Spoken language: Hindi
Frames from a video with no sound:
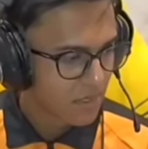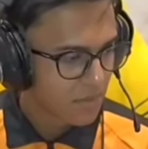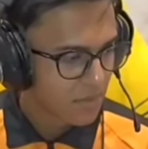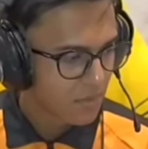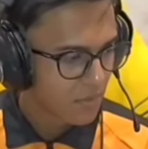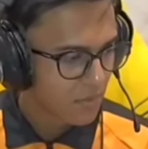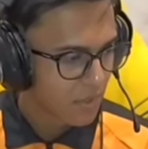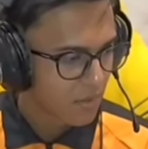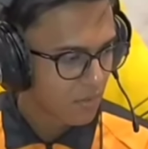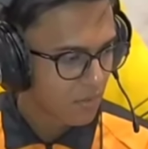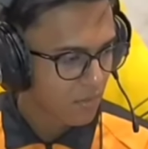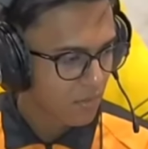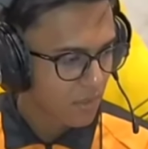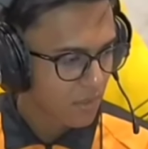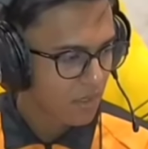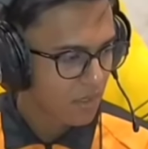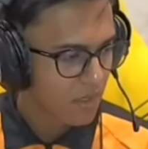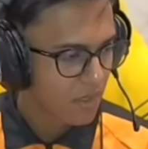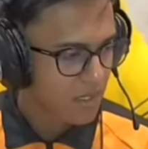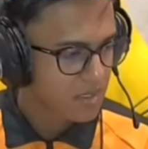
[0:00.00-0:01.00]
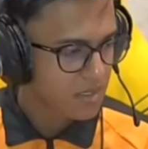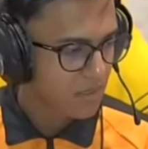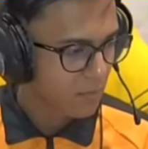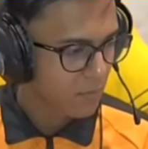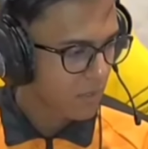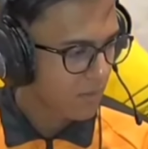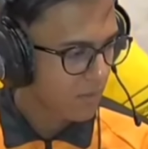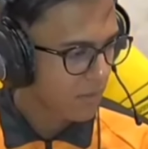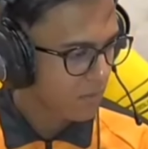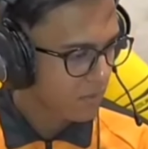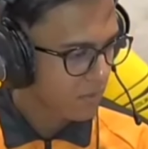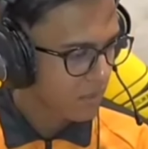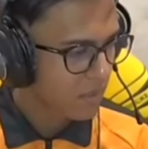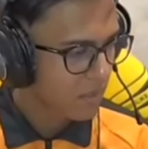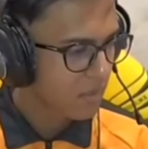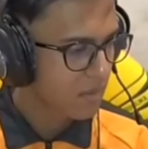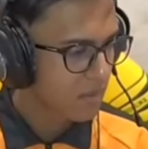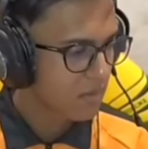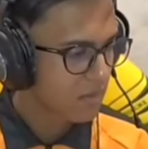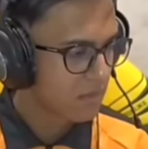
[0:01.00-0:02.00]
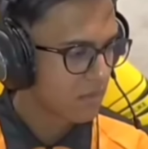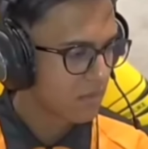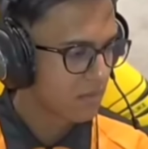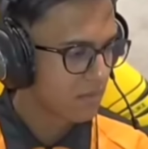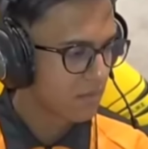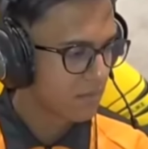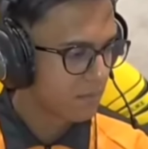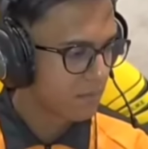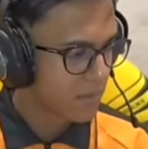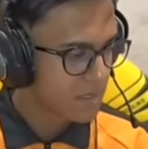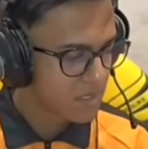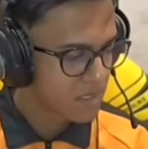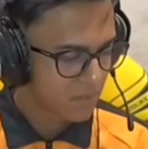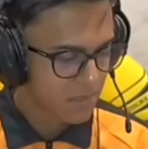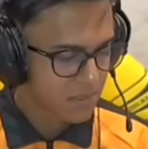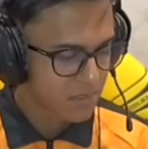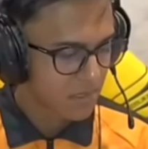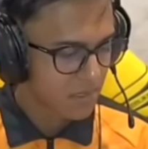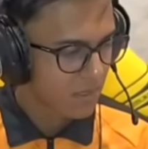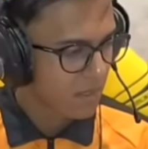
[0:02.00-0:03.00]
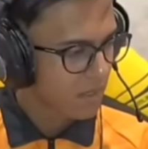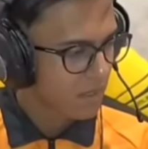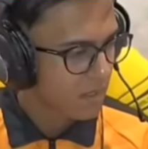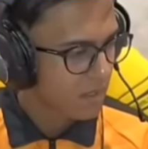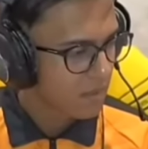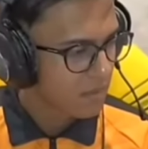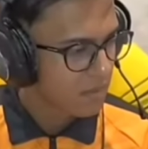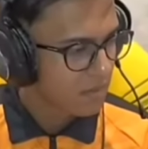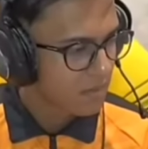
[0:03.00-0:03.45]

तो इन लोगों ने ऐसा बोला मेरे को कि बी तक के लिए